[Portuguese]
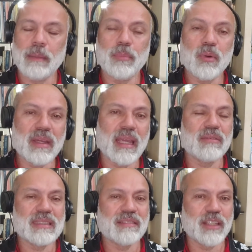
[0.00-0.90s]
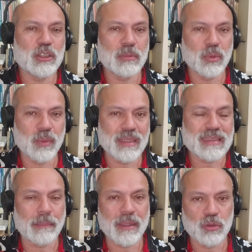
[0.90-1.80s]
E por que, que você vai diminuir
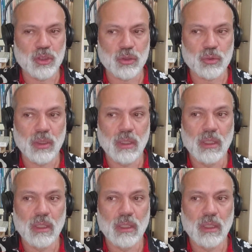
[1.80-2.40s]
sabendo disso?